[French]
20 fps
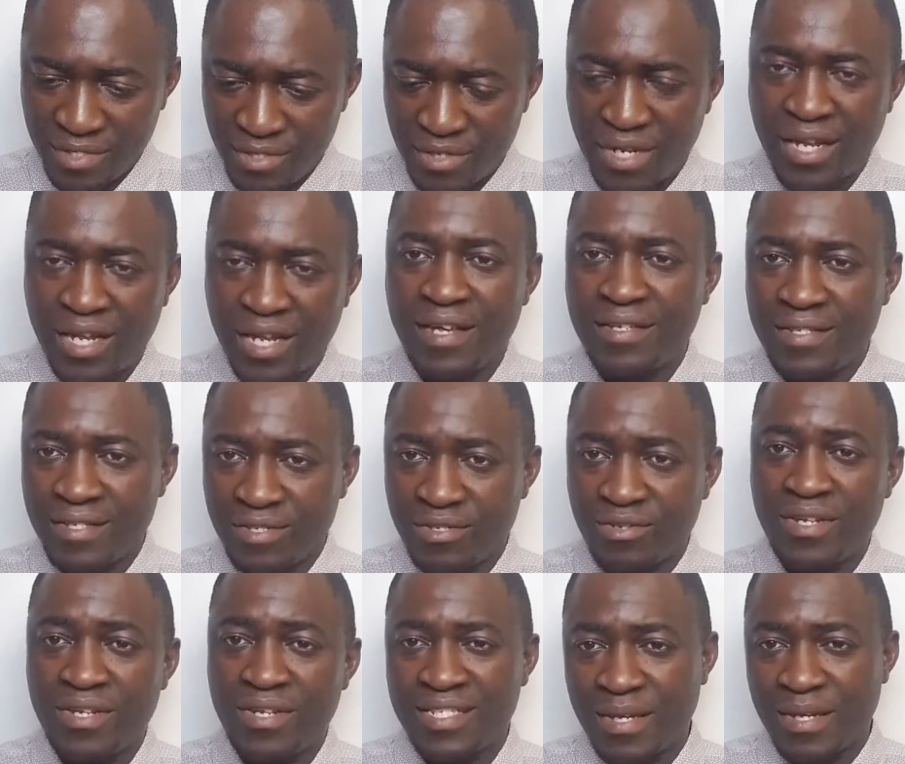Il y en a, ce
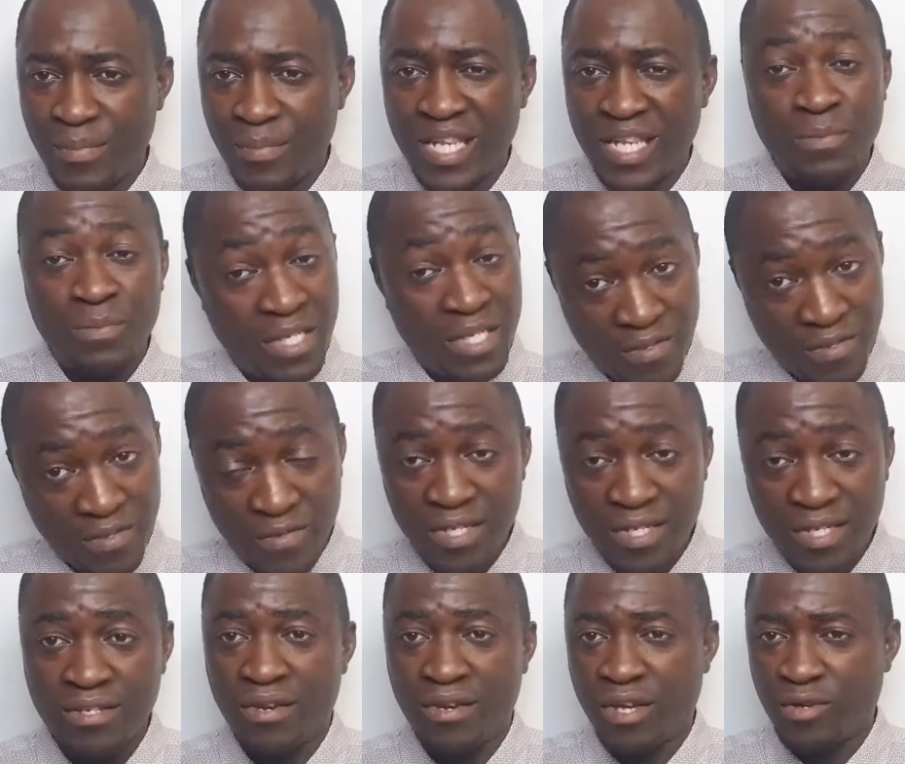sont des appels
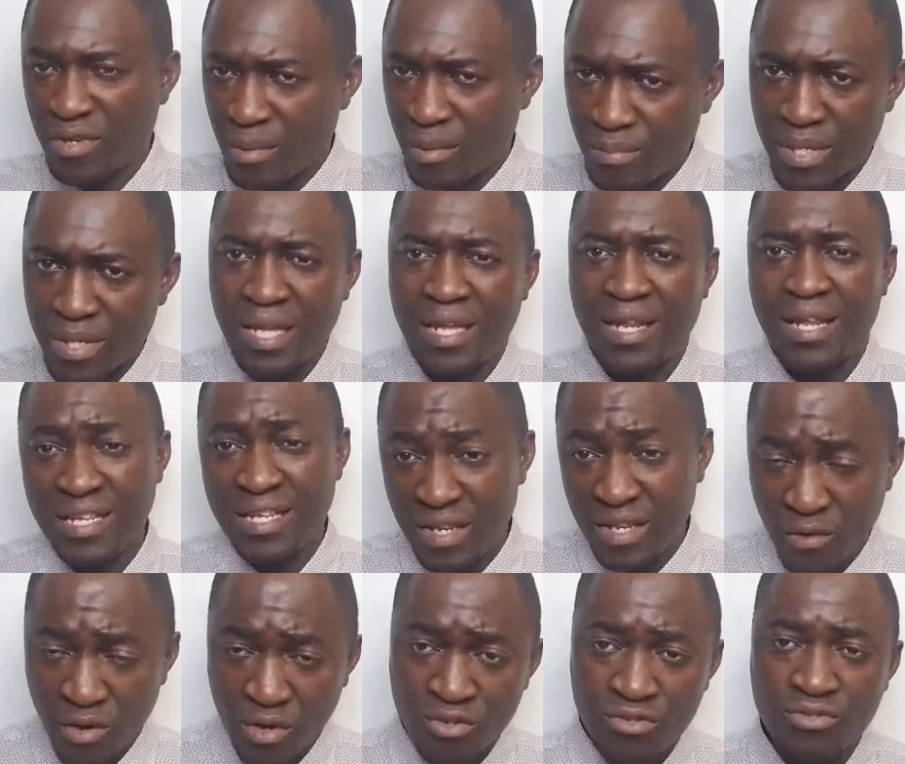spécifiques, il y en a qui sont appelés à la
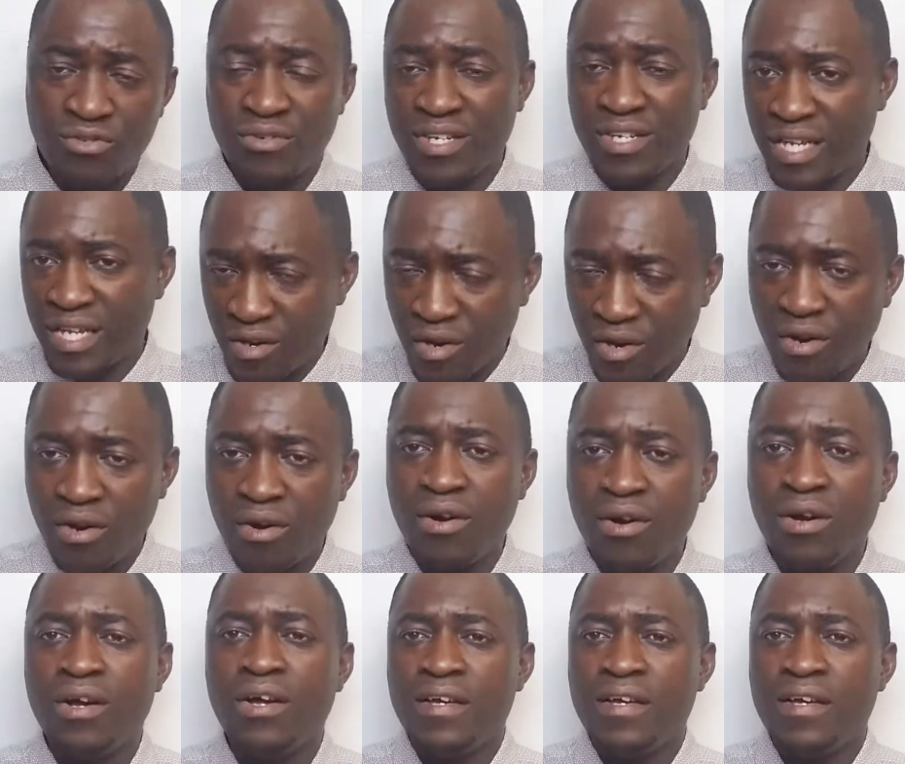délivrance, on est d'accord,